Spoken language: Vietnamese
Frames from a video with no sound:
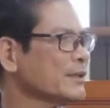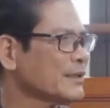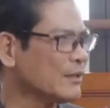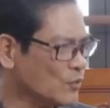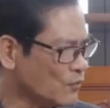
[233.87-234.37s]
một cái
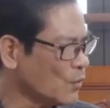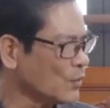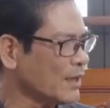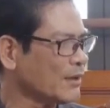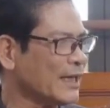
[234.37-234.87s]
tác dụng
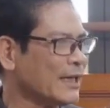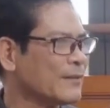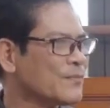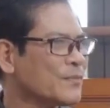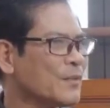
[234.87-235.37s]
phụ nào
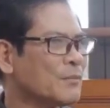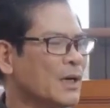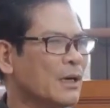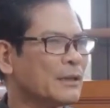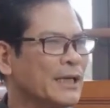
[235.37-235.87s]
cả.
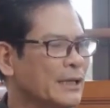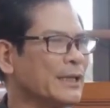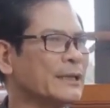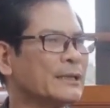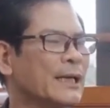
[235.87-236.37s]
Mà
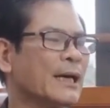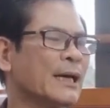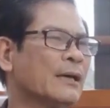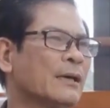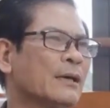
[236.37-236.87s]
điển hình
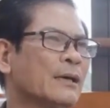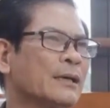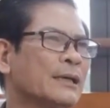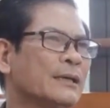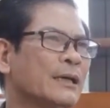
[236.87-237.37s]
là
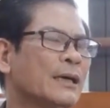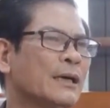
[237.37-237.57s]
cái